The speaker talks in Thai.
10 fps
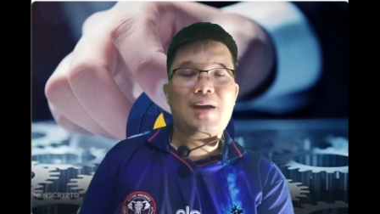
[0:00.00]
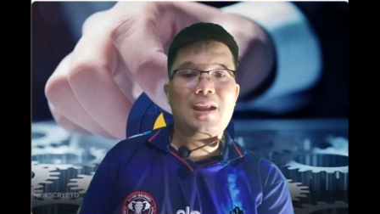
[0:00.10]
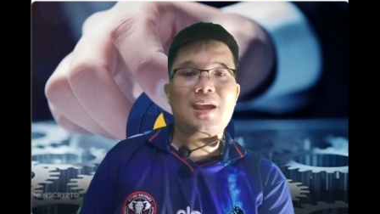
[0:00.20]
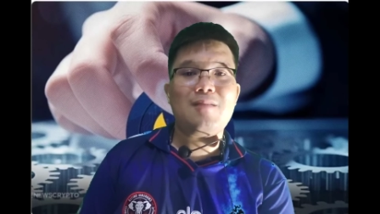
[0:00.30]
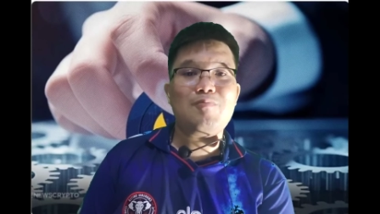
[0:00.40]

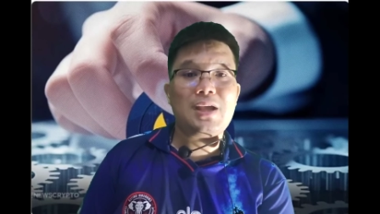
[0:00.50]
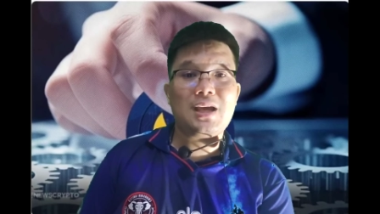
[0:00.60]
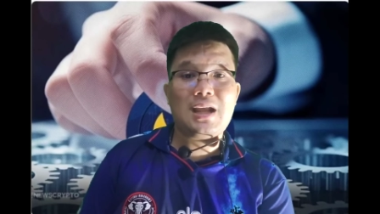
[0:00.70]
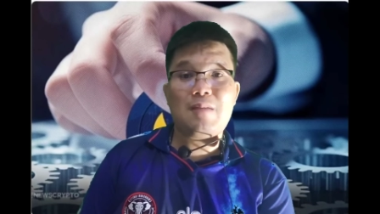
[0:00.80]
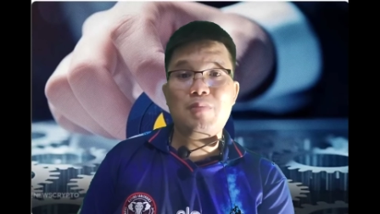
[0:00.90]
Binance ไป
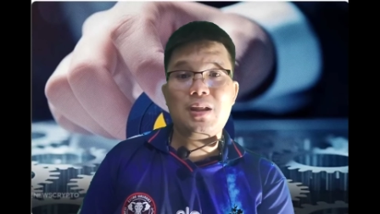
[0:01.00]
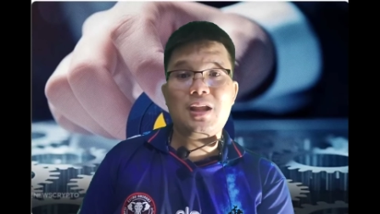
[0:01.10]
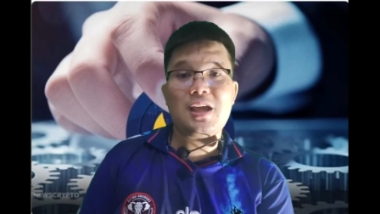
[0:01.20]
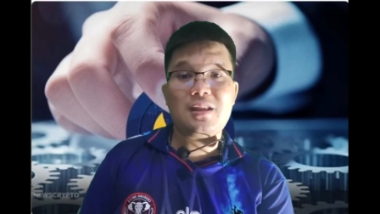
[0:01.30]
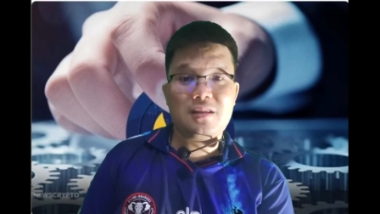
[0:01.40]
กระดาน
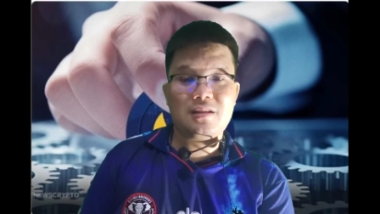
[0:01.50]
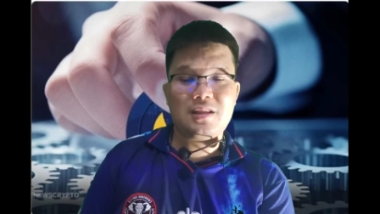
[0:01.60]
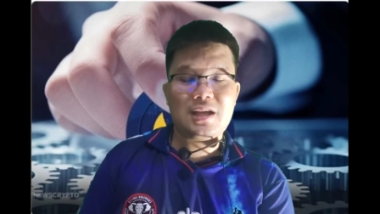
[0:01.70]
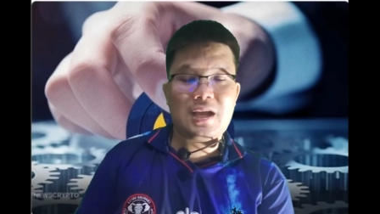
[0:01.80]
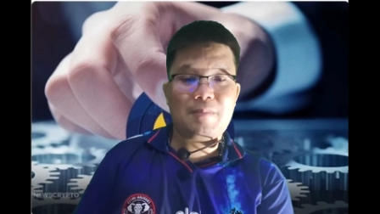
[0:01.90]
Bitget
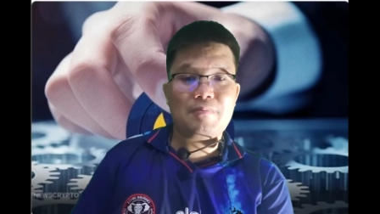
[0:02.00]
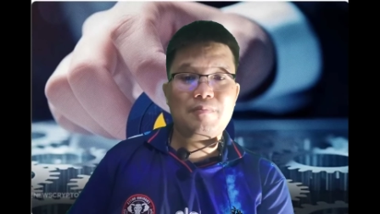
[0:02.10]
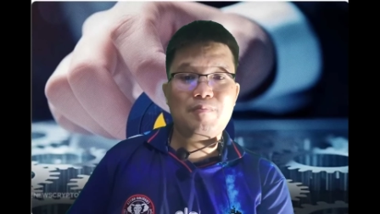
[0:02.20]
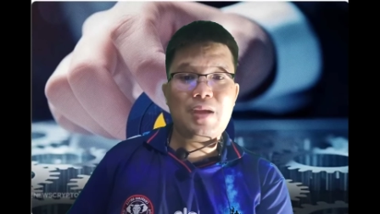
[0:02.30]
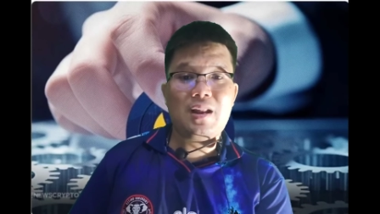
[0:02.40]
นะครับ
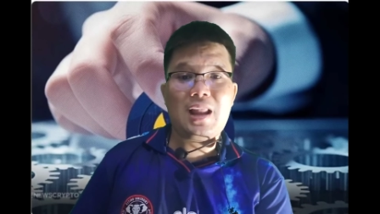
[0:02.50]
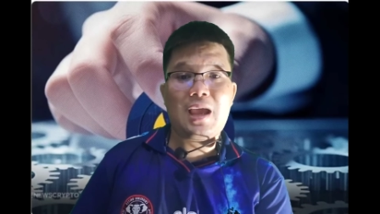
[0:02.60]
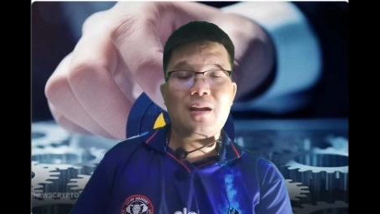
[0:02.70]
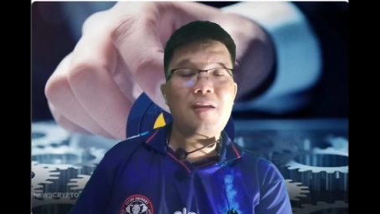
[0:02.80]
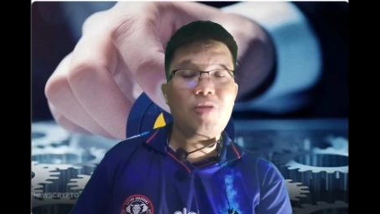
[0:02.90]
เป็นแห
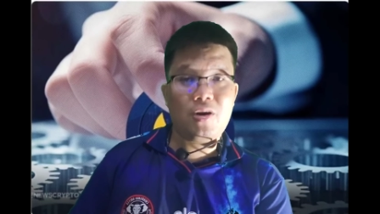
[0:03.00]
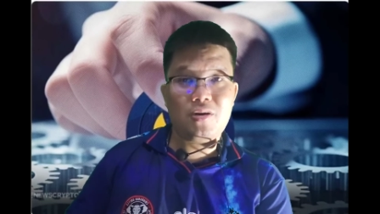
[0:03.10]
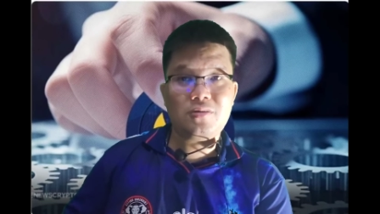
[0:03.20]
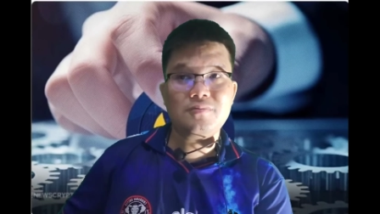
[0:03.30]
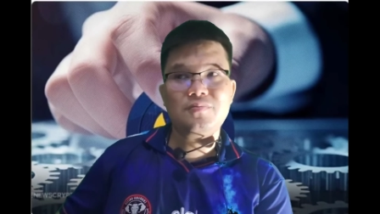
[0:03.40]
ล่งที่สอง